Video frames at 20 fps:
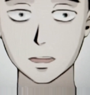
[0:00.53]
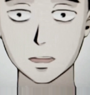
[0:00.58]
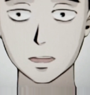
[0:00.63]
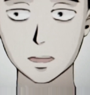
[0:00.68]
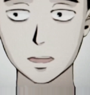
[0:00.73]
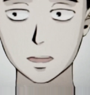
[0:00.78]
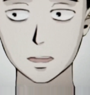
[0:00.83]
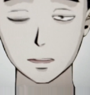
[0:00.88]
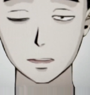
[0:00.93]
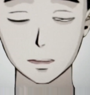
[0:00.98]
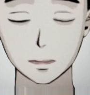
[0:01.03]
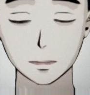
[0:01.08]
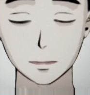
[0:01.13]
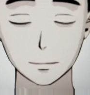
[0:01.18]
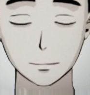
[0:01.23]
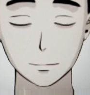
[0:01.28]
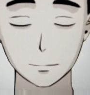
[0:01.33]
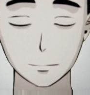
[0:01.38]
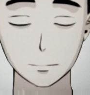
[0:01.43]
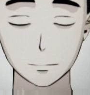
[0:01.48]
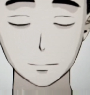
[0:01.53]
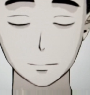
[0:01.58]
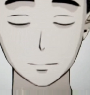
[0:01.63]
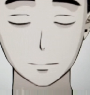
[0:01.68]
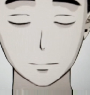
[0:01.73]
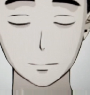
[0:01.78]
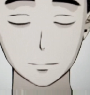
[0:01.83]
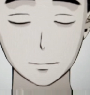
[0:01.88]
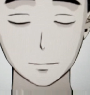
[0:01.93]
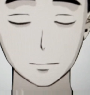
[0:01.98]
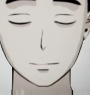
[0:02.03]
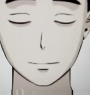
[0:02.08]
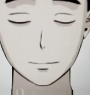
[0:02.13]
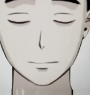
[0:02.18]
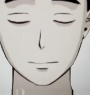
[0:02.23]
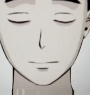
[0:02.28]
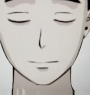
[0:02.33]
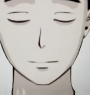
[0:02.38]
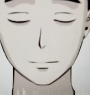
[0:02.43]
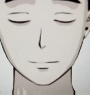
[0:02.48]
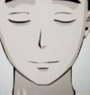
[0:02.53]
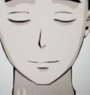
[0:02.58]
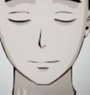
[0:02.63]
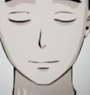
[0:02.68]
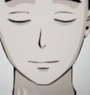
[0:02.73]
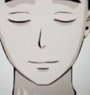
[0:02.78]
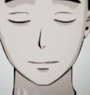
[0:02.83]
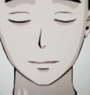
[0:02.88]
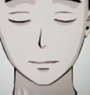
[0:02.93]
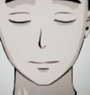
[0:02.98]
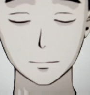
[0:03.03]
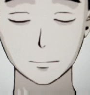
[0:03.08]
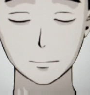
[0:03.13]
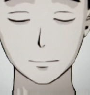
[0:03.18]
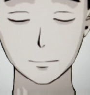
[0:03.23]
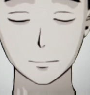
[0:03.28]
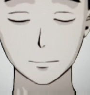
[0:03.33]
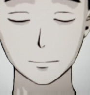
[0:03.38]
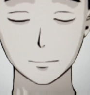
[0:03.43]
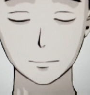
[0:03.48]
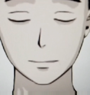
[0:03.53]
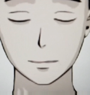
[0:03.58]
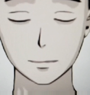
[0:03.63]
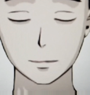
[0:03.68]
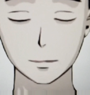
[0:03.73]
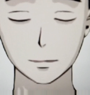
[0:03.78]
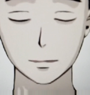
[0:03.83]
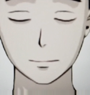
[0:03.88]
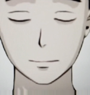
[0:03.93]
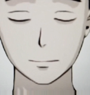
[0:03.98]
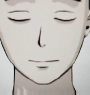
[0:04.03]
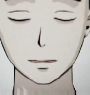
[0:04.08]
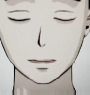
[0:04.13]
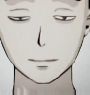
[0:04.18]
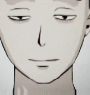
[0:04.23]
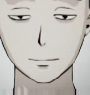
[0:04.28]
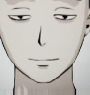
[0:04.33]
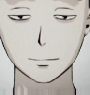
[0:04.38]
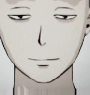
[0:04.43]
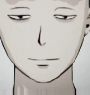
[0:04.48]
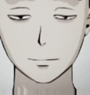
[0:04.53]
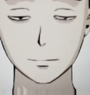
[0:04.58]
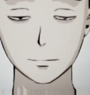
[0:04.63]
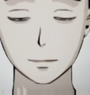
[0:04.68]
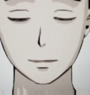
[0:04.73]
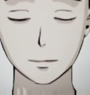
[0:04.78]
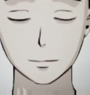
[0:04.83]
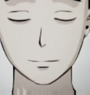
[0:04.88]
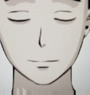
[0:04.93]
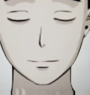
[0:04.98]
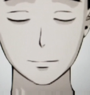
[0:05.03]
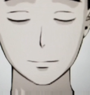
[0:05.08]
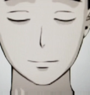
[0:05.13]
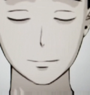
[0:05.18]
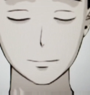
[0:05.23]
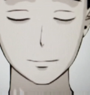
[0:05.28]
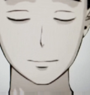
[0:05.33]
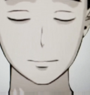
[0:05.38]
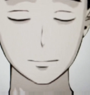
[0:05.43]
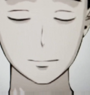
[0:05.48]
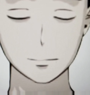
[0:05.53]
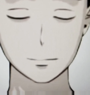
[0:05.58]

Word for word: はい、えー、っとですね、まあ、あの新聞の報道なんですけども、